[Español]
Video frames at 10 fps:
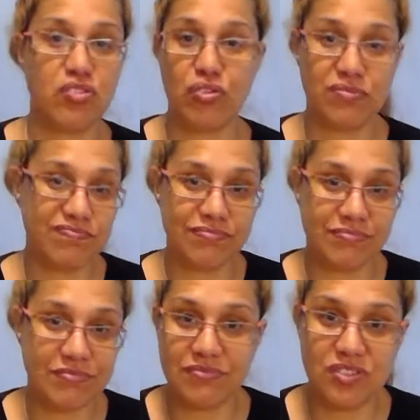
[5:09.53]
Yo,
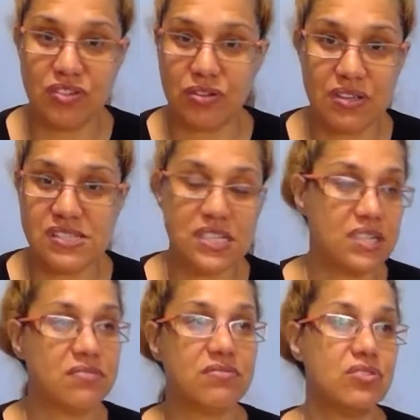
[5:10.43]
yo no voy a
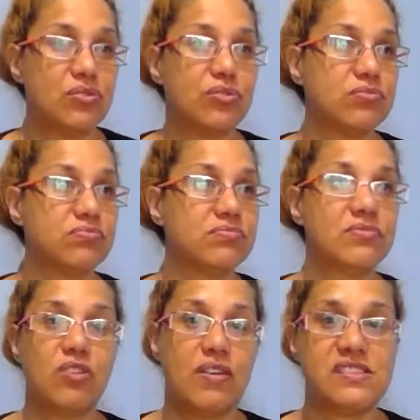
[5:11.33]
decir, yo,
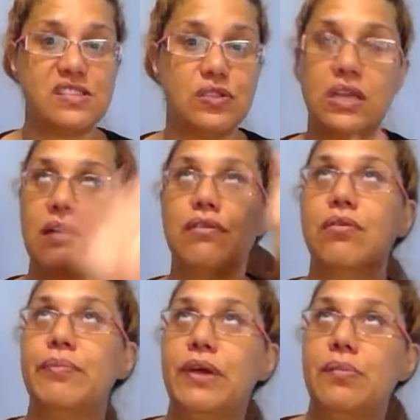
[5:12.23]
yo a veces estoy que hablo
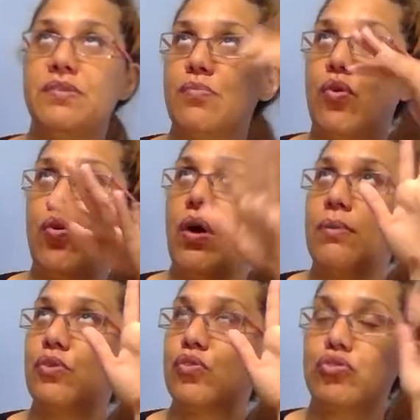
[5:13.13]
conmigo mismo o
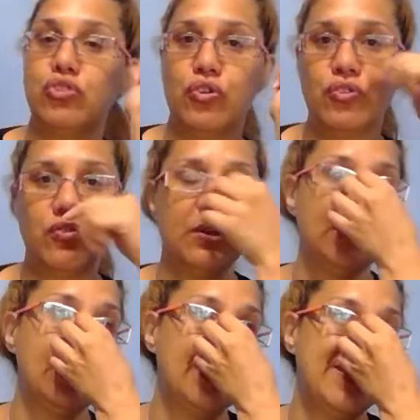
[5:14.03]
hablo con Dios
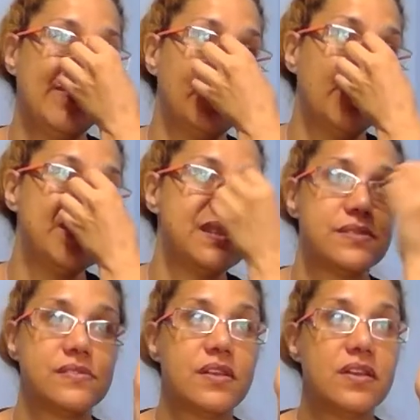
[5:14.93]
y
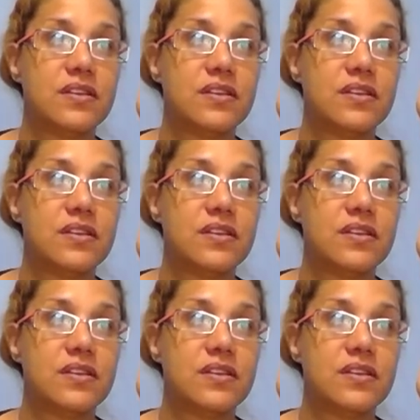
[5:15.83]
pues